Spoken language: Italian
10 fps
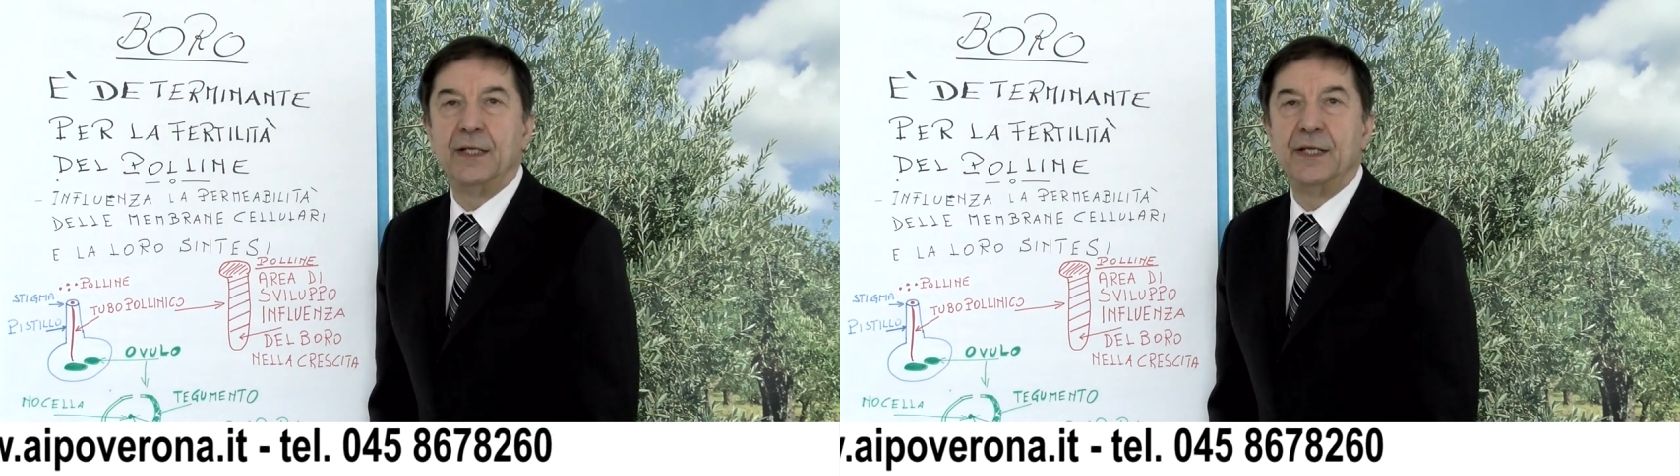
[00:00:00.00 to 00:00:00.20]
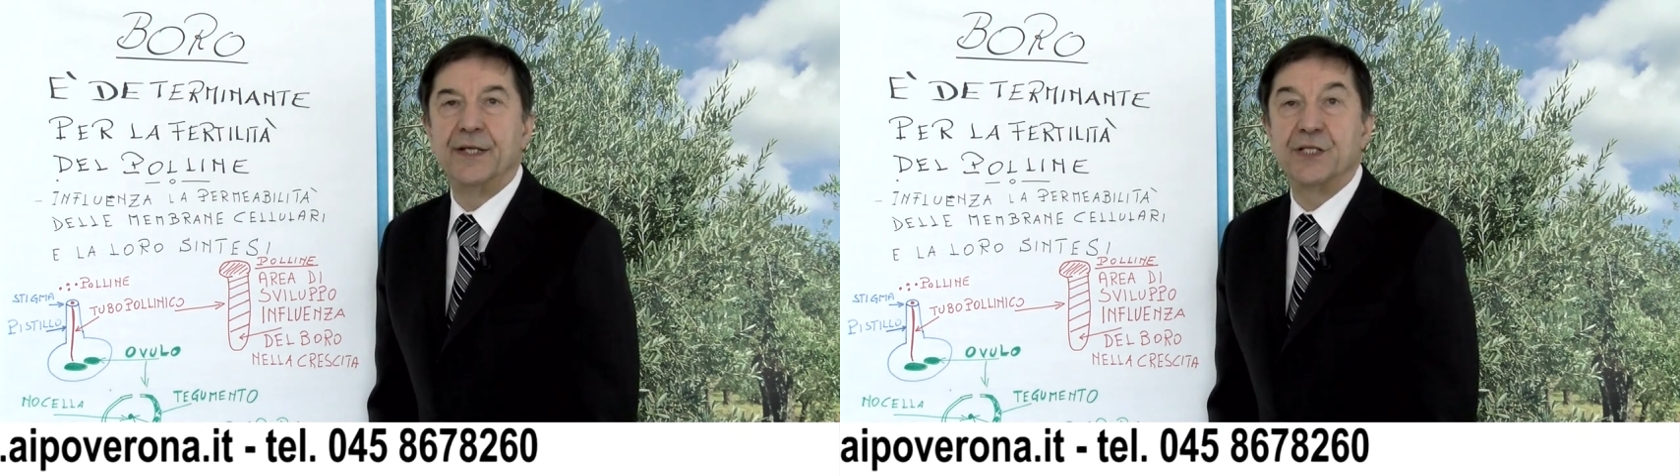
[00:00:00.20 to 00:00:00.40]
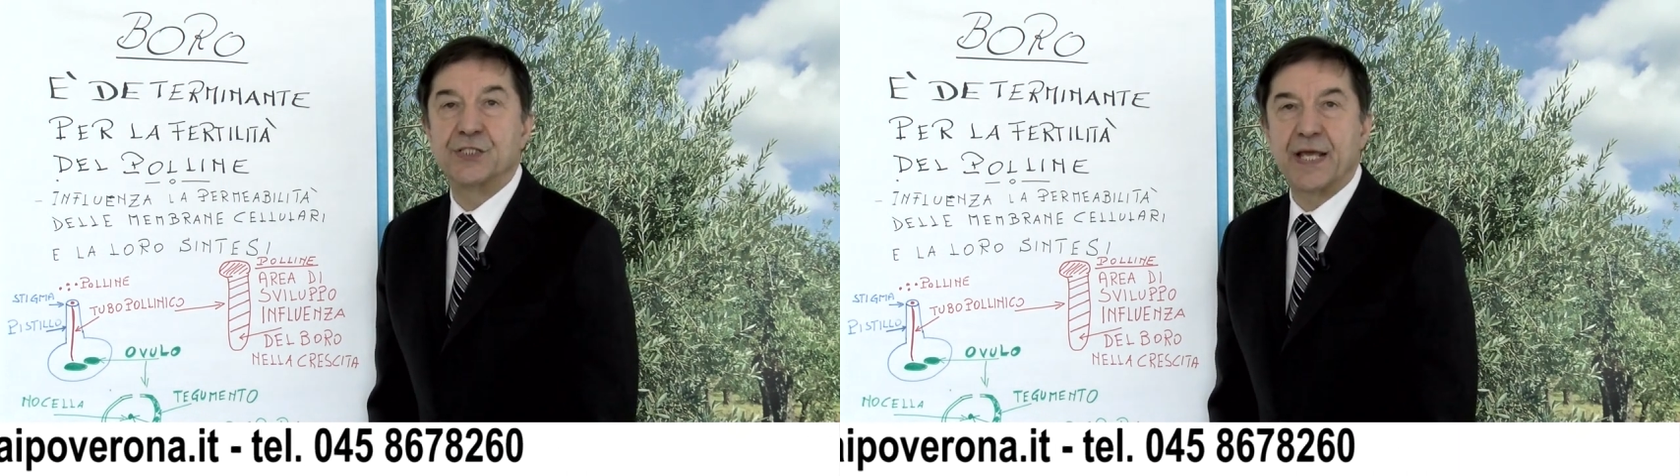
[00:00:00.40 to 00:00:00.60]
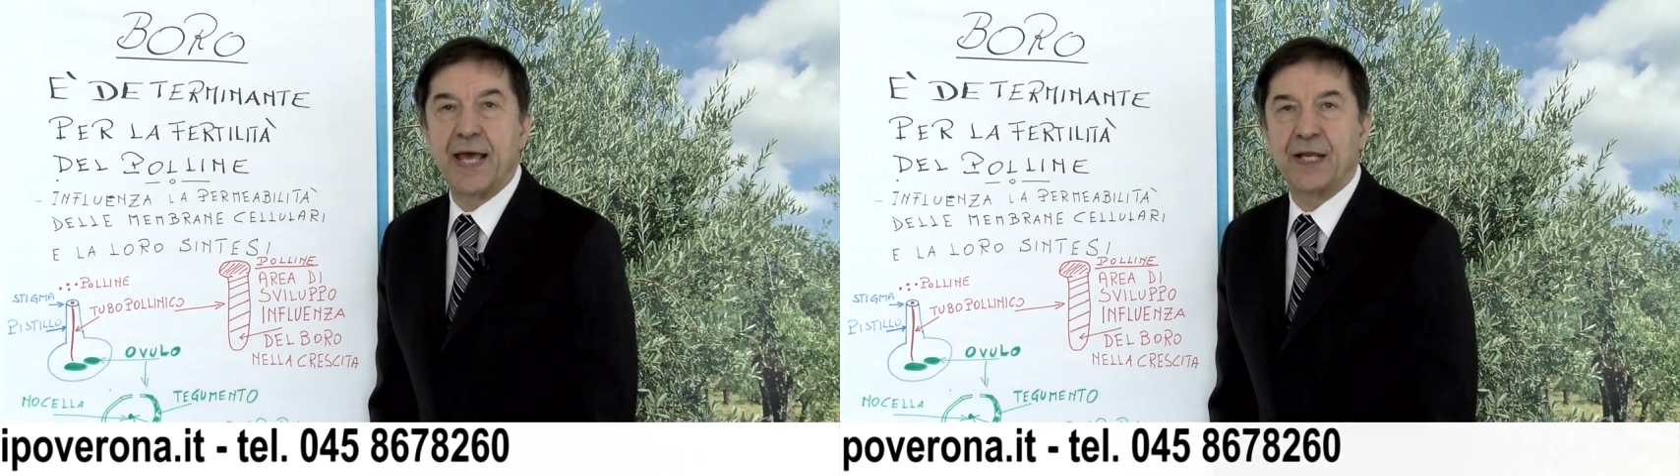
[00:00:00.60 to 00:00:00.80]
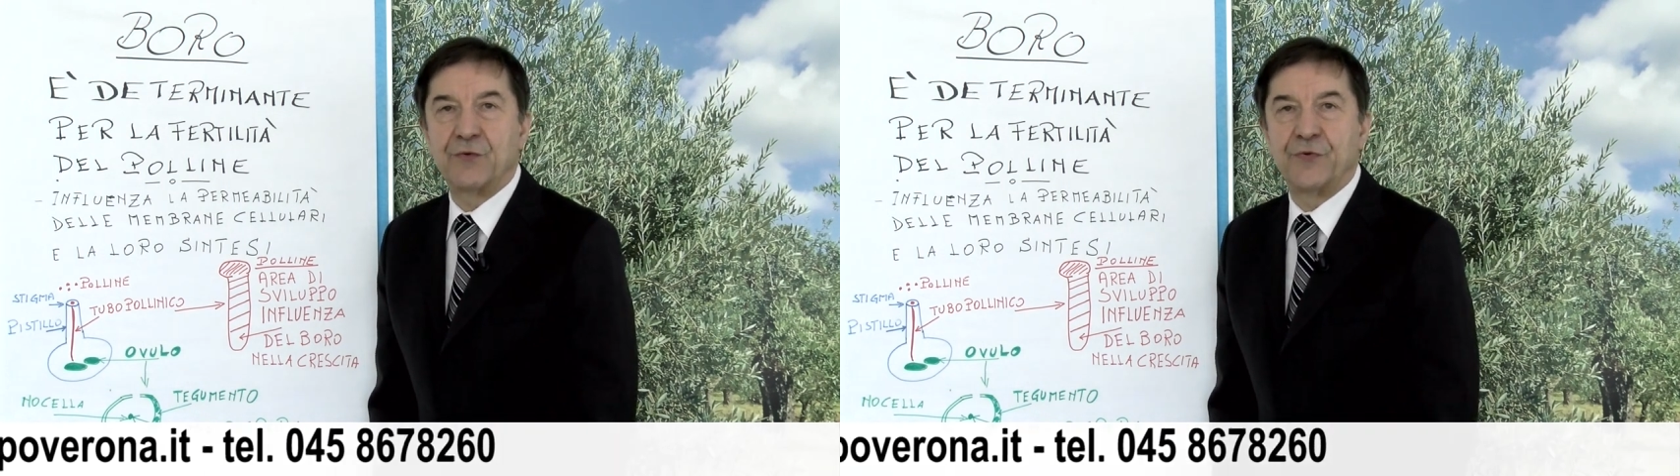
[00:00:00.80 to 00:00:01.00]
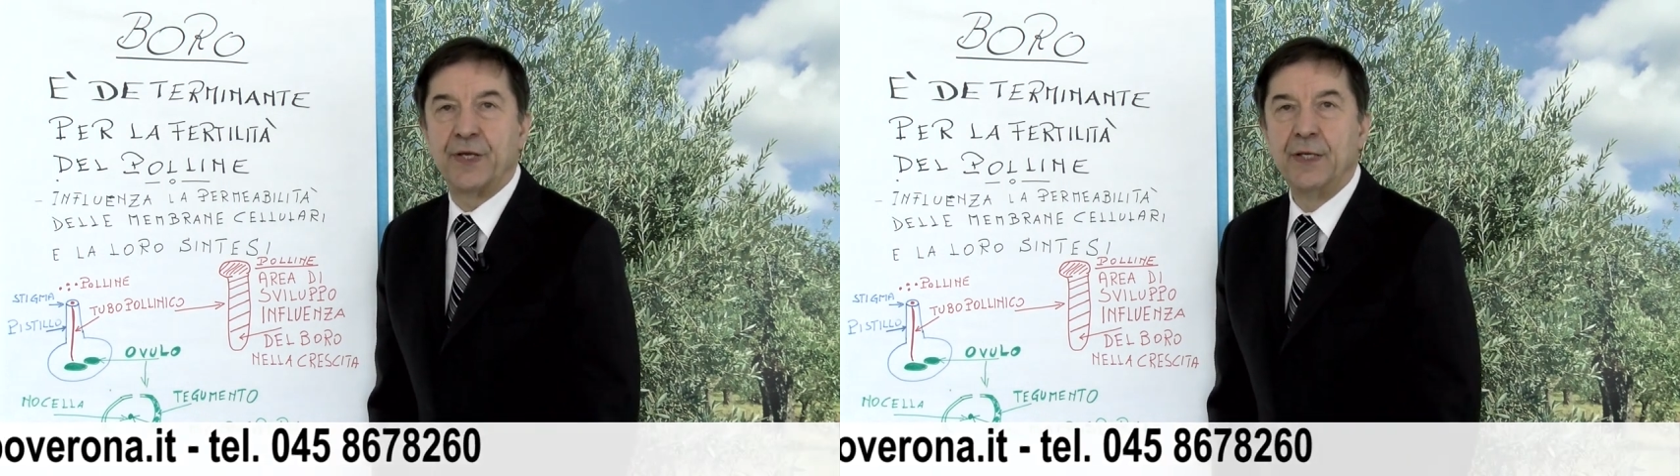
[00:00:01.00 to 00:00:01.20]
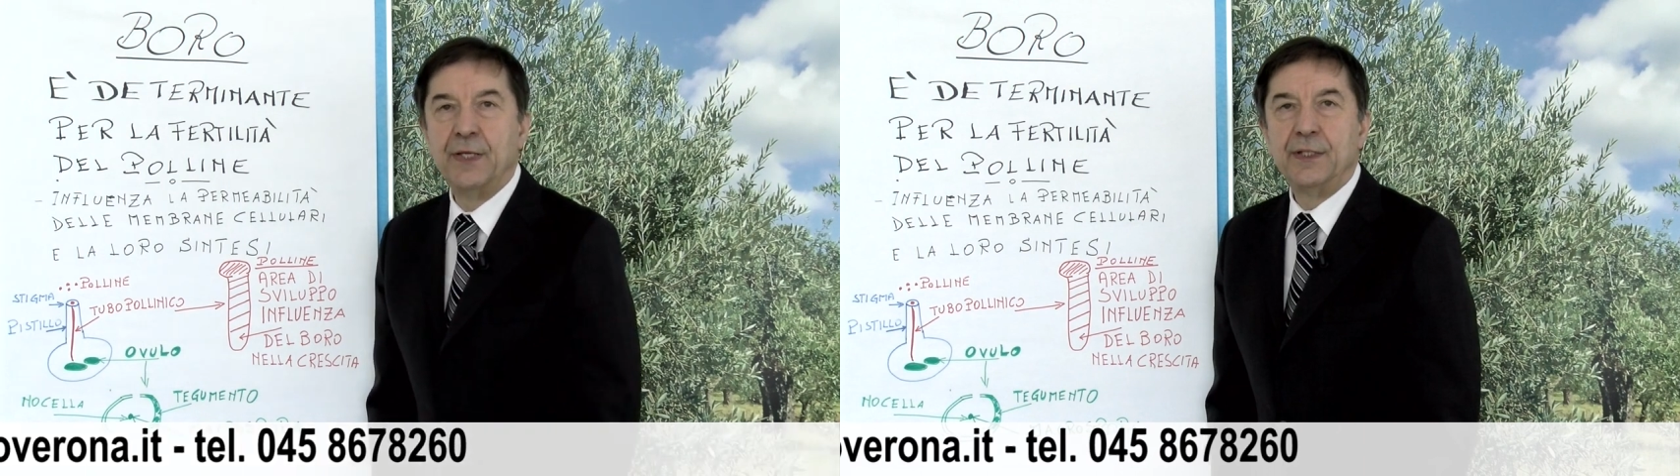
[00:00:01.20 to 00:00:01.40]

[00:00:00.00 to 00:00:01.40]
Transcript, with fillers: le riserve